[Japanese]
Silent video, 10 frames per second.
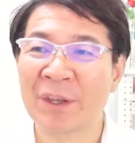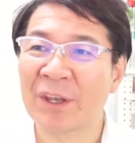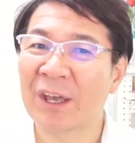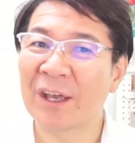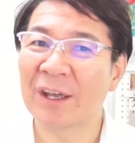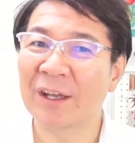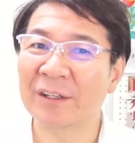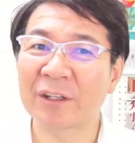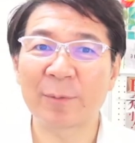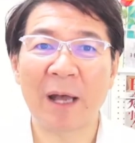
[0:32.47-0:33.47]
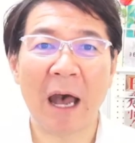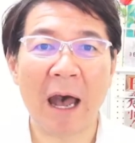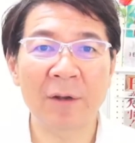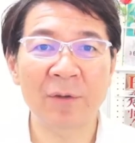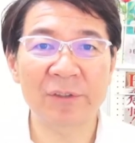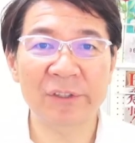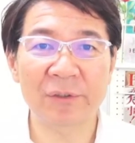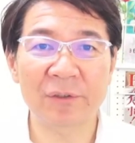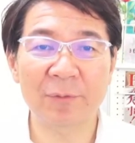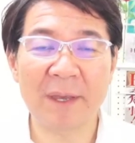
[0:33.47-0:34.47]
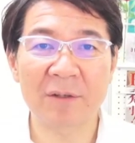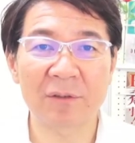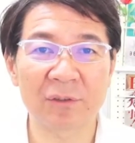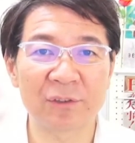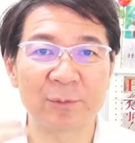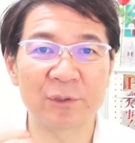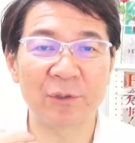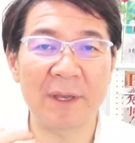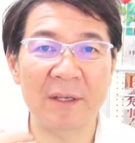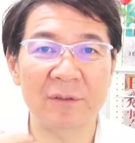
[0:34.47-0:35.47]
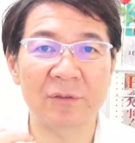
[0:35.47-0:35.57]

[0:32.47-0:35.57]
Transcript: 例えばあの人のメイクと自分のメイク、